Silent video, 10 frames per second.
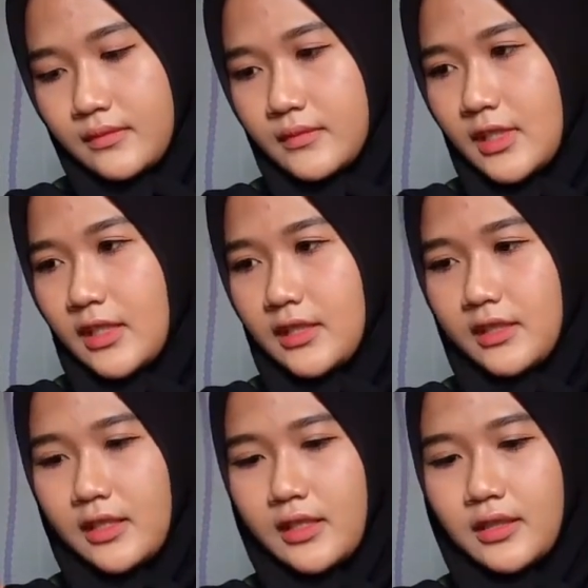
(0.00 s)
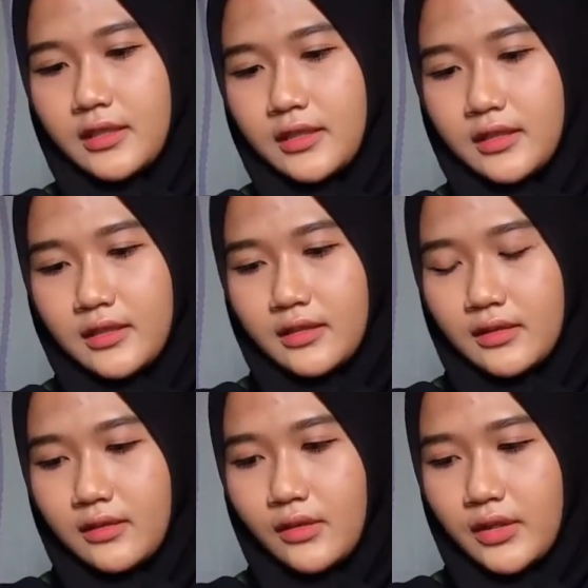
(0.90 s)
dan yang
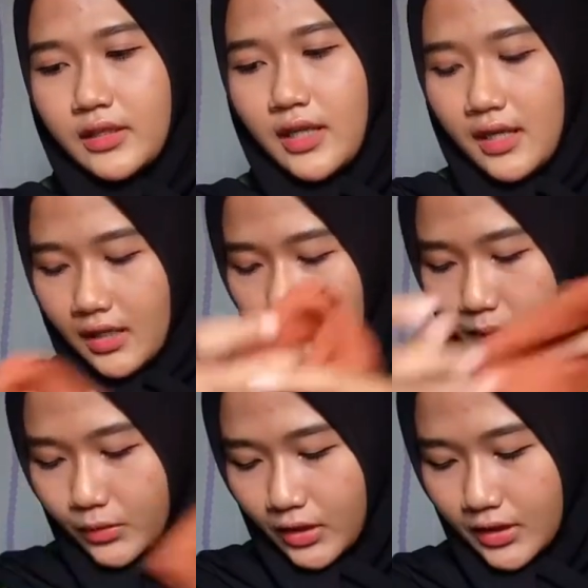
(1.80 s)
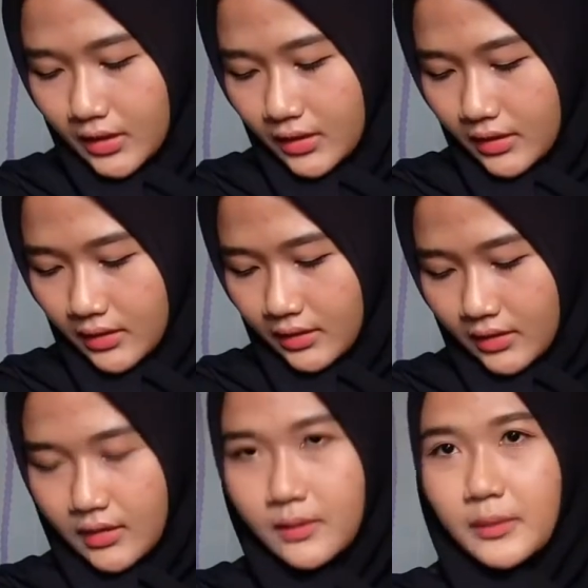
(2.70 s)
ini oh ini agak lembut
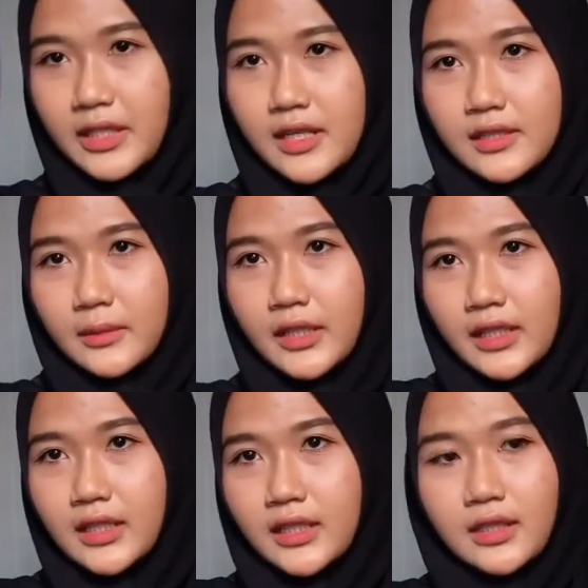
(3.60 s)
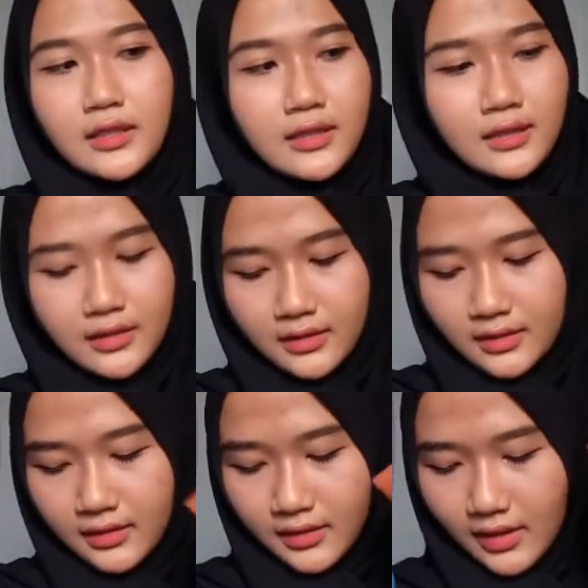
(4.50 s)
beda sama yang ini
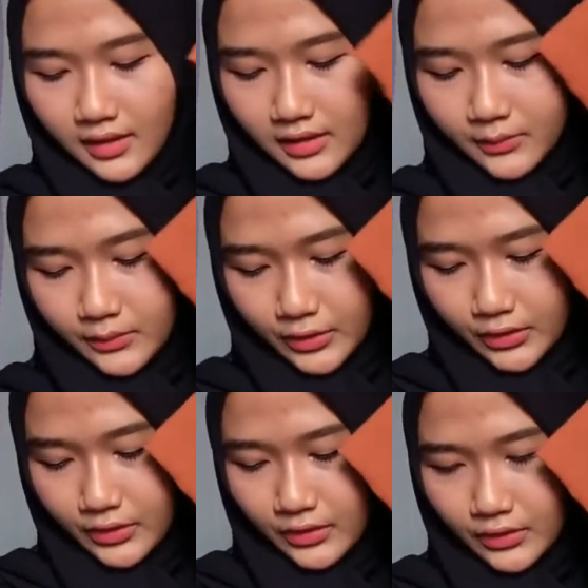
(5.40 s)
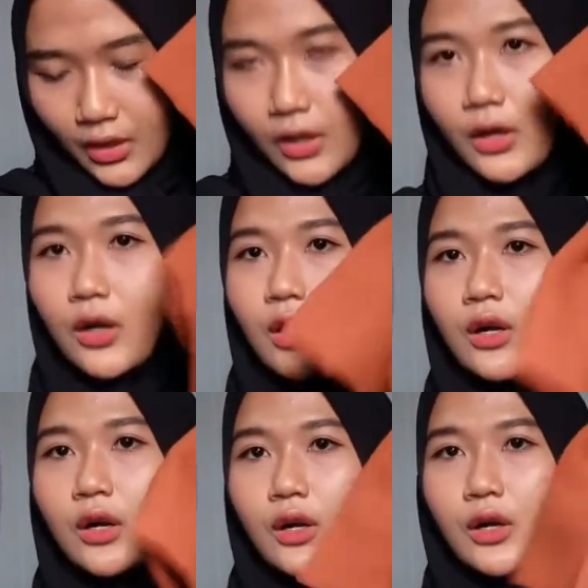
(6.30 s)
ini agak lembut
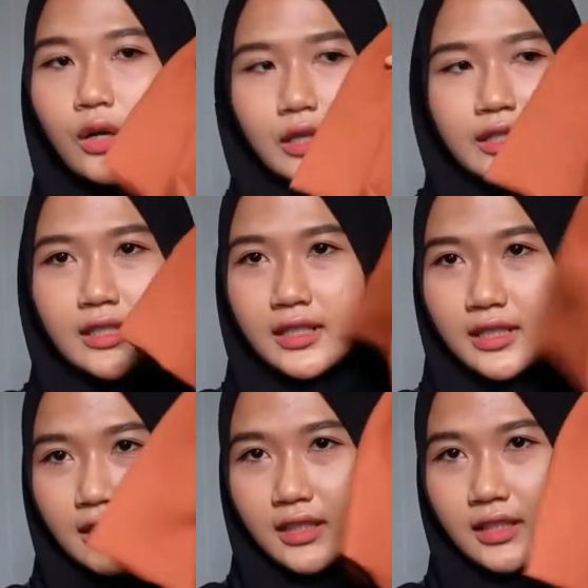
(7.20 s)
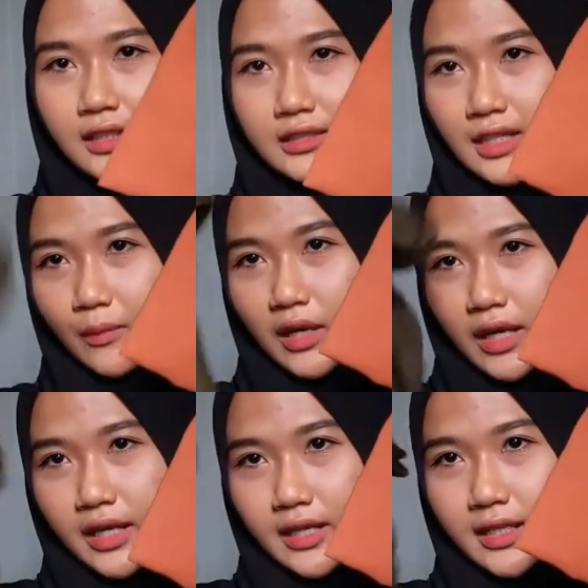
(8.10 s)
oh ini sama
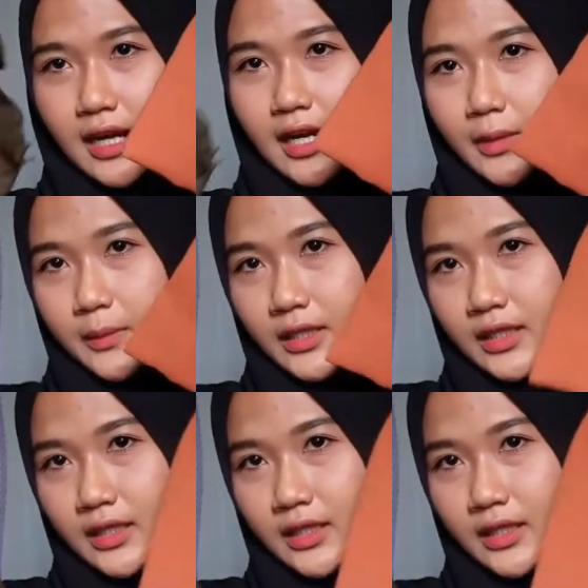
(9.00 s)
kayak yang army